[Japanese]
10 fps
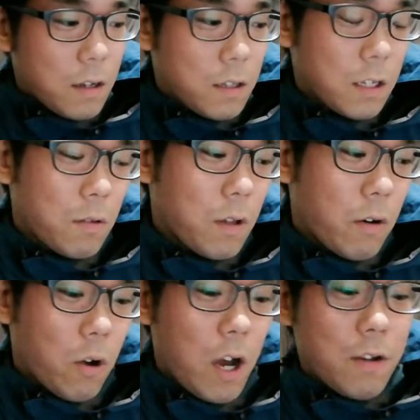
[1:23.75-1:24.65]
何て言うん
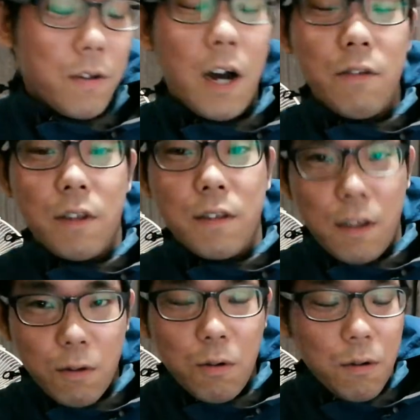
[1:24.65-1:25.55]
だろうあるあるんですけ
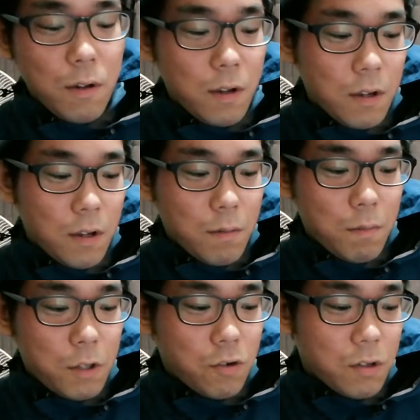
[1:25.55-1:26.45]
ど、ま
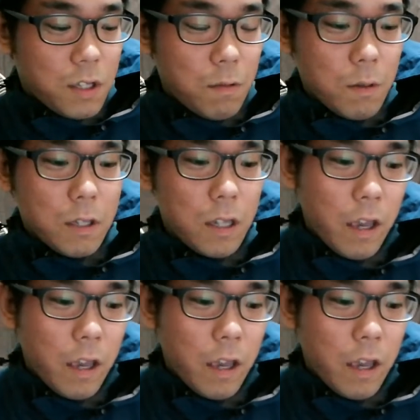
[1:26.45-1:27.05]
あ、一応吸ってみますね